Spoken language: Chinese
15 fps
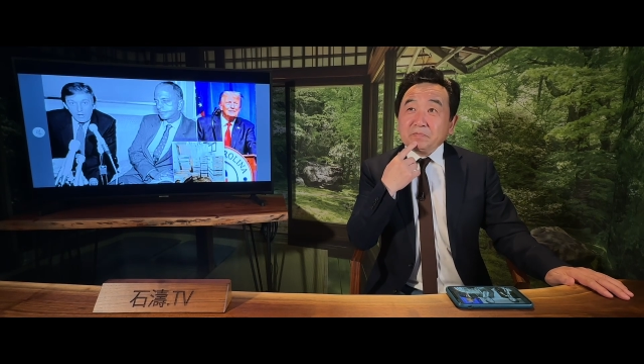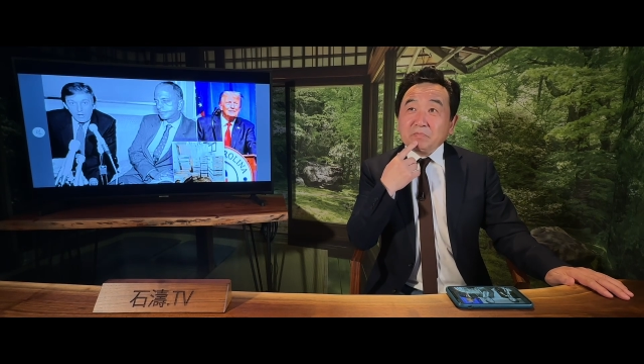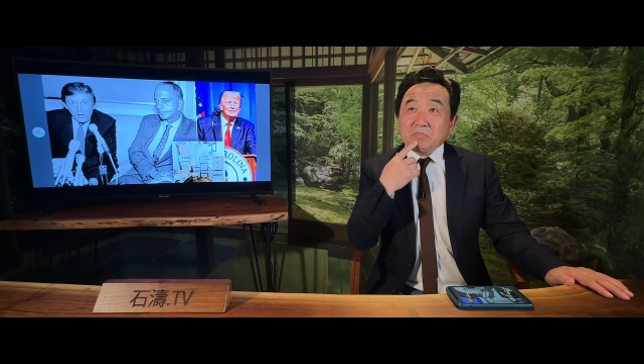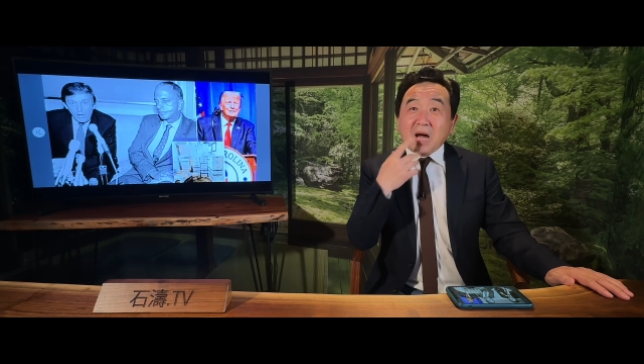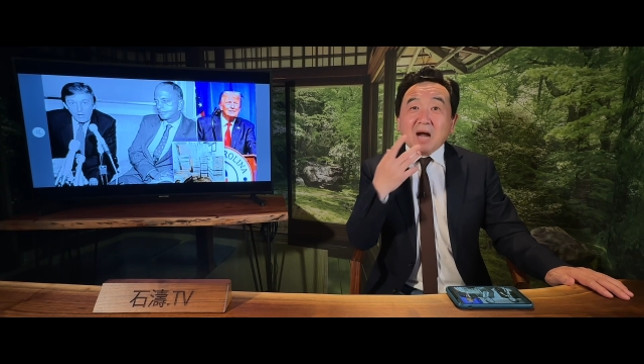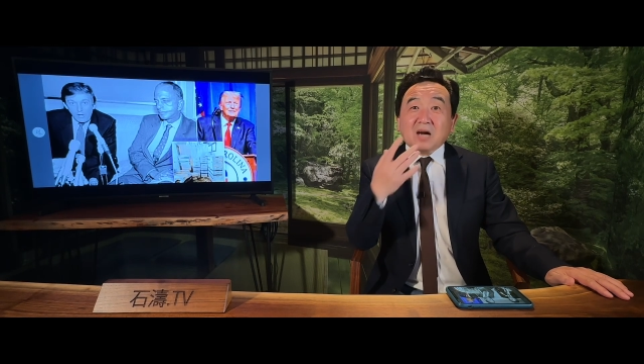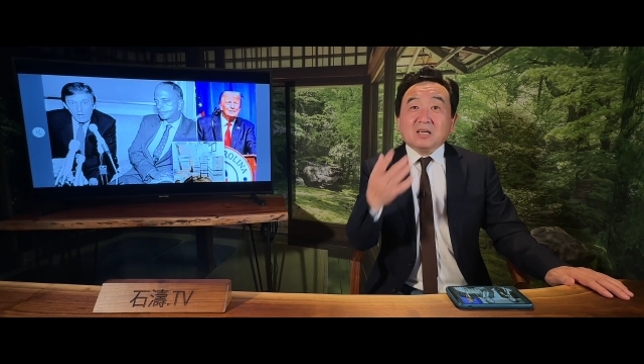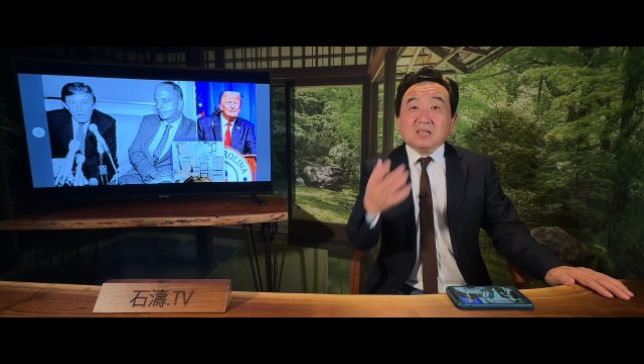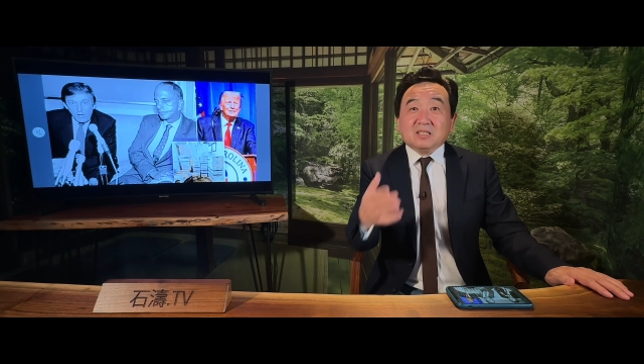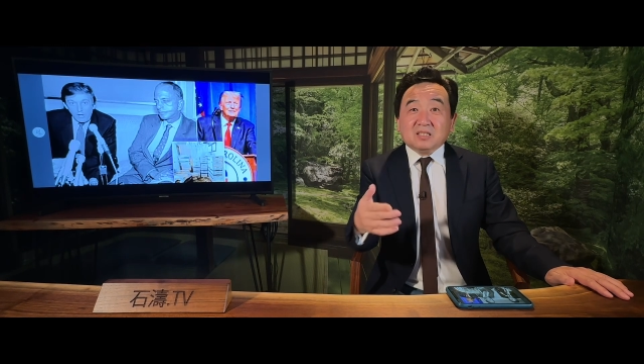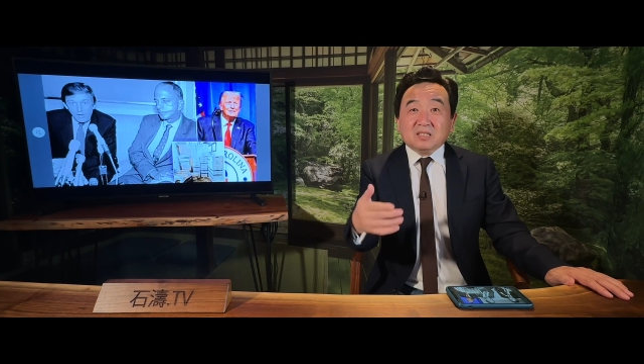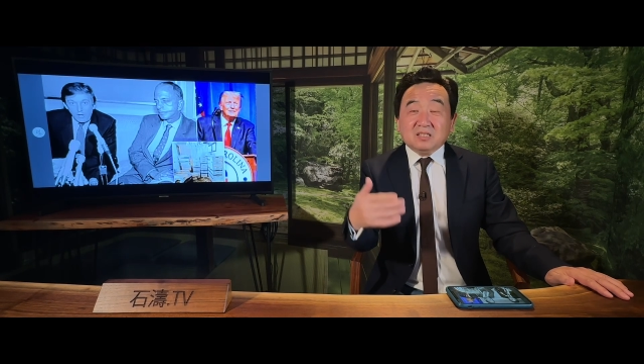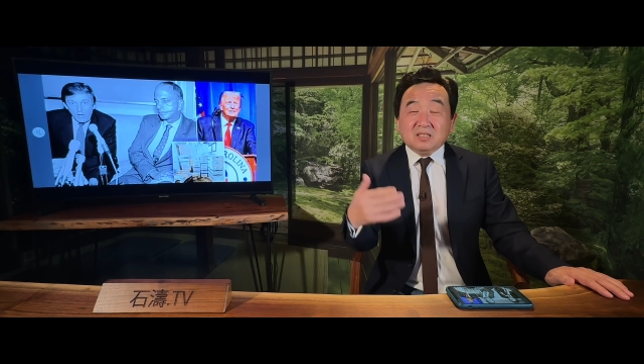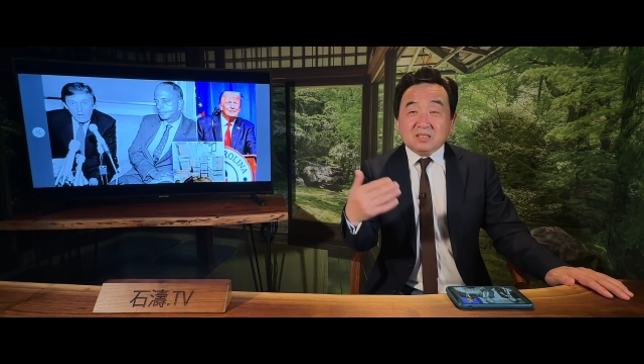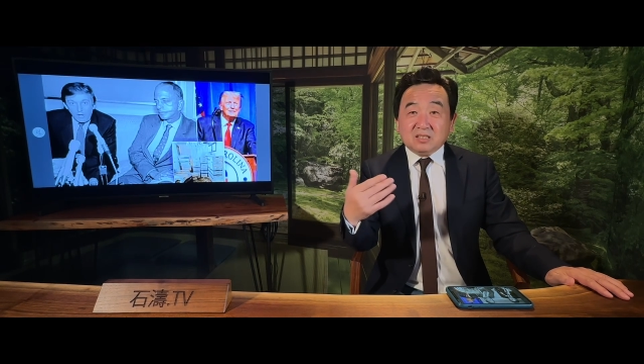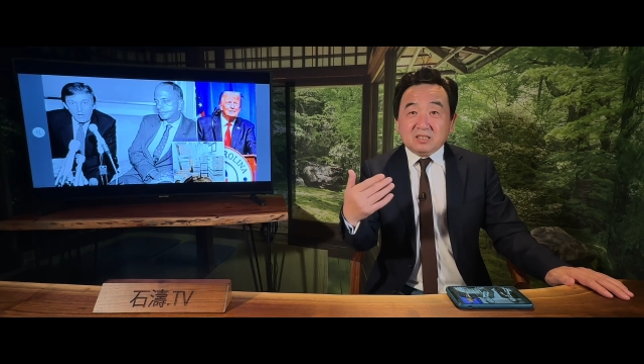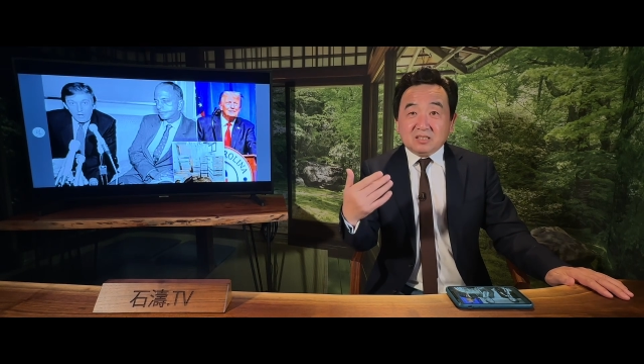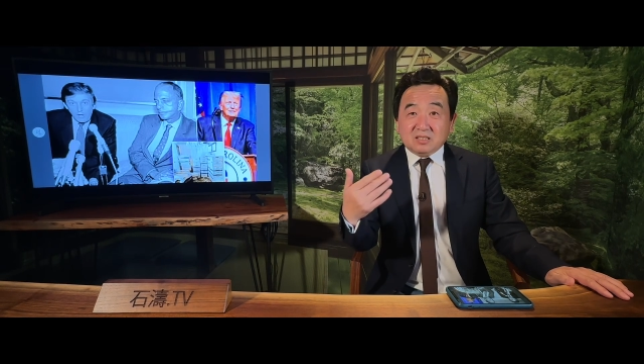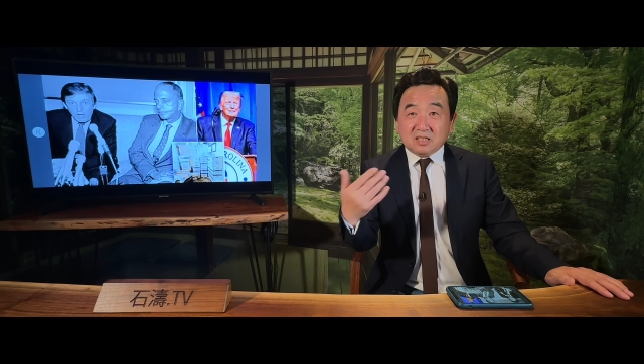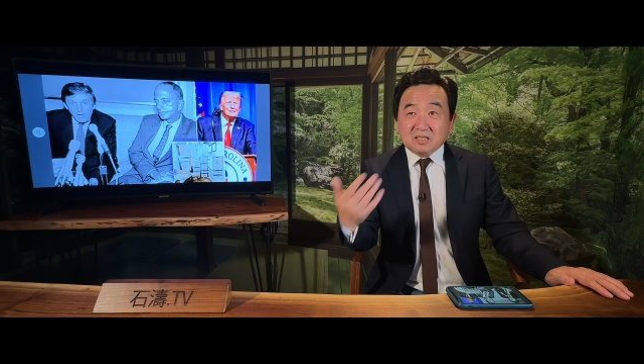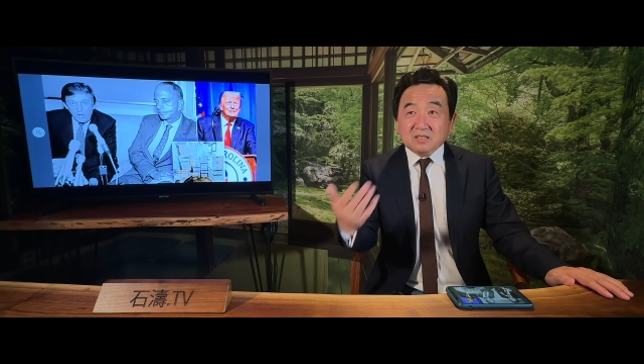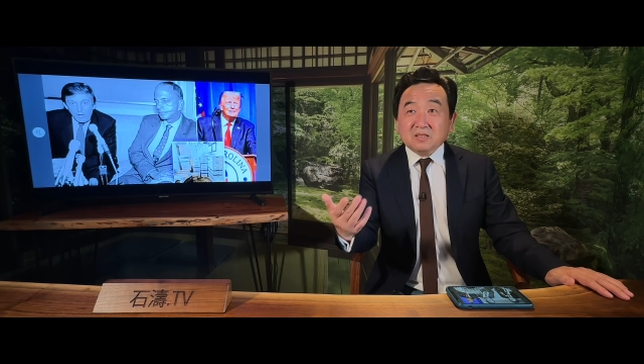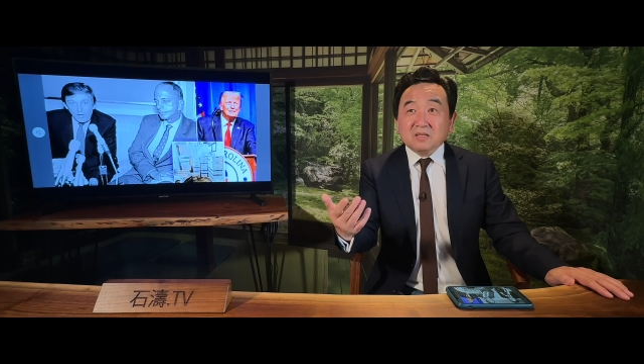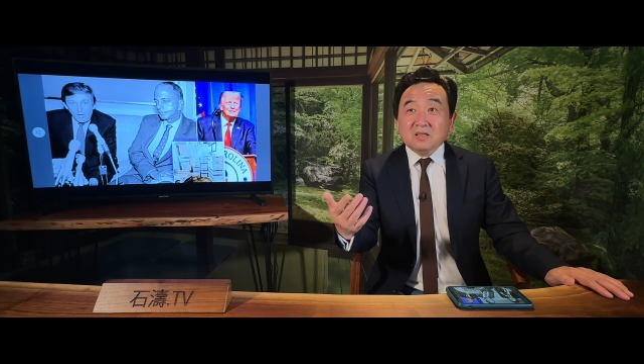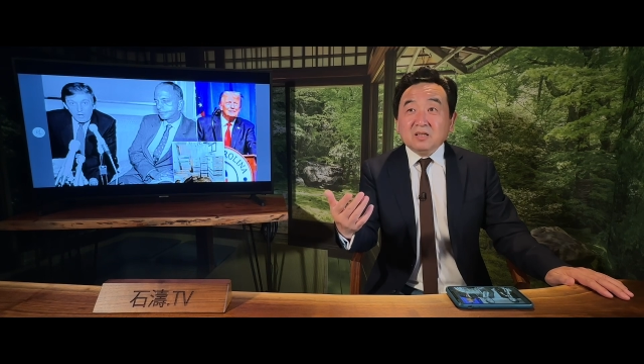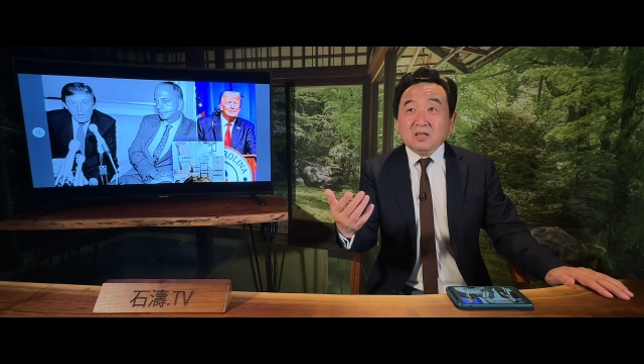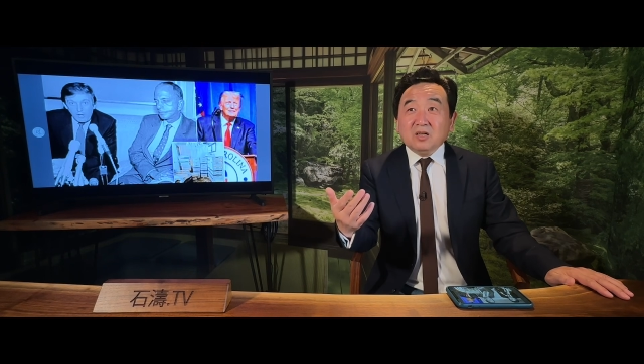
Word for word: 巴尔是称，